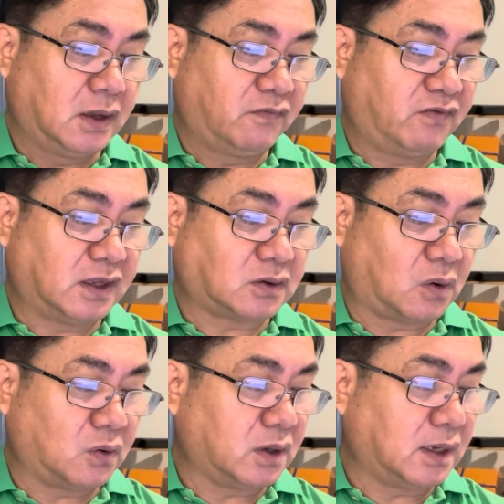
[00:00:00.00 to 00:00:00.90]
về
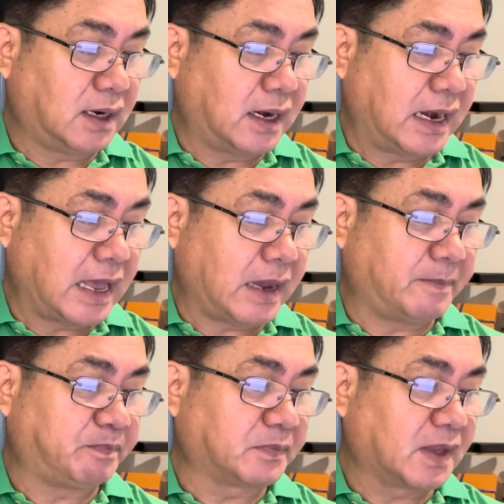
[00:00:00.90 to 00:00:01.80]
tội
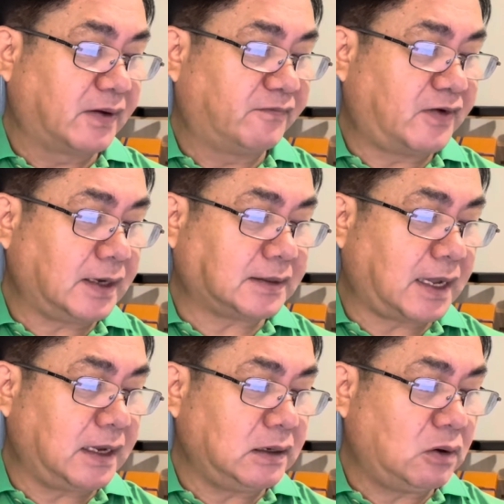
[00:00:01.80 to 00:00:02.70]
làm, phát
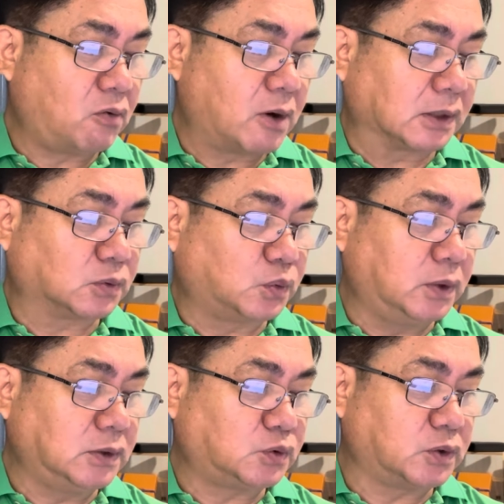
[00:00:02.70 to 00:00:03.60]
tán hoặc
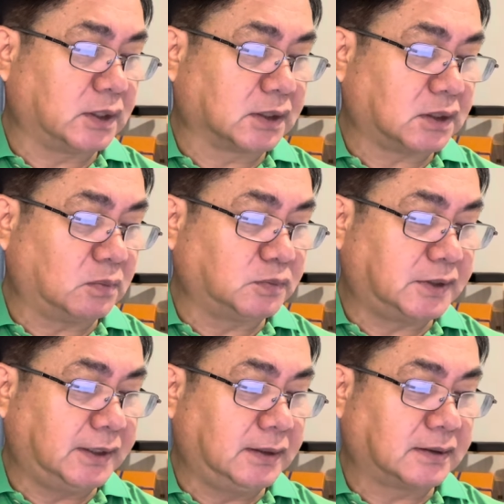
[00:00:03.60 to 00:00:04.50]
tuyên truyền thông
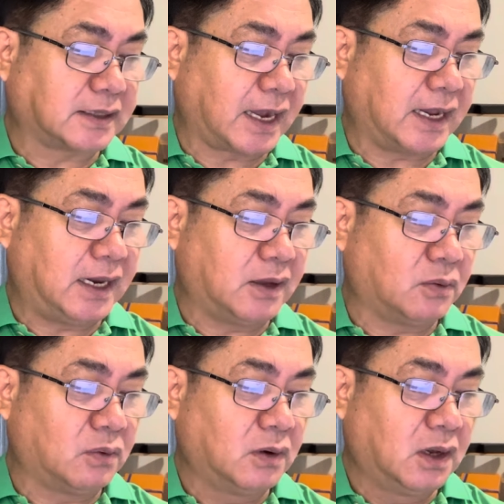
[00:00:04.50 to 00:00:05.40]
tin, tài liệu,